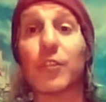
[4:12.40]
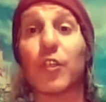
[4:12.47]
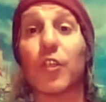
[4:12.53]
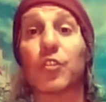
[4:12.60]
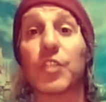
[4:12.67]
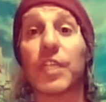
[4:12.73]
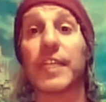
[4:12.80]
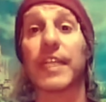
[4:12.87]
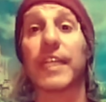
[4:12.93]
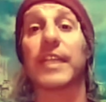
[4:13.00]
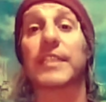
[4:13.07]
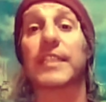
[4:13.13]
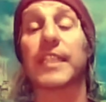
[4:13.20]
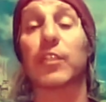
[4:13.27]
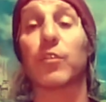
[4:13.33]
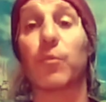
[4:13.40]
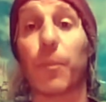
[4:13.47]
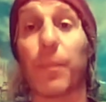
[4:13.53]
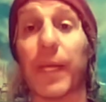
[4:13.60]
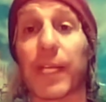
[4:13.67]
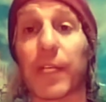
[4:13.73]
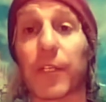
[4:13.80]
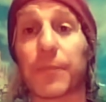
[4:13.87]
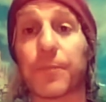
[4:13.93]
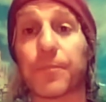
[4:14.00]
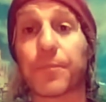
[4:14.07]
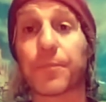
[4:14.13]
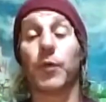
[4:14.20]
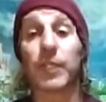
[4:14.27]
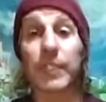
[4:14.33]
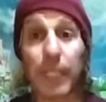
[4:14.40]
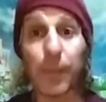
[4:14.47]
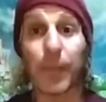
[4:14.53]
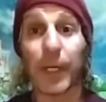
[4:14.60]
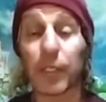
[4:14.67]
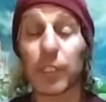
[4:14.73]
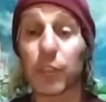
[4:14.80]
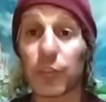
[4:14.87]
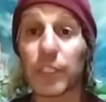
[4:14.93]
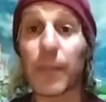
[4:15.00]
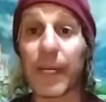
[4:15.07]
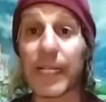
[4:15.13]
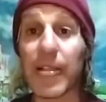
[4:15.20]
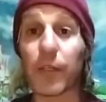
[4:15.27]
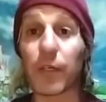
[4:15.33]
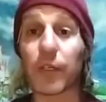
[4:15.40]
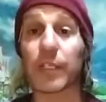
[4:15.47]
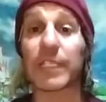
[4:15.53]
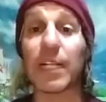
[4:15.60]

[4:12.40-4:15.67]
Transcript: no tienen que tener un perro, porque el perro es un depredador